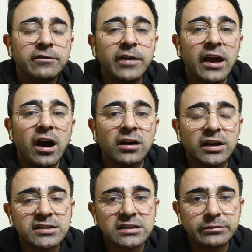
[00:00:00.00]
ve
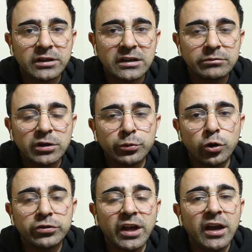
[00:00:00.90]
araştırmalarım da bu
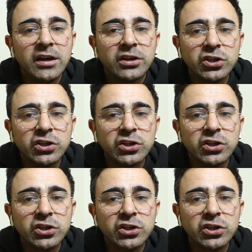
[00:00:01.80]
yönde.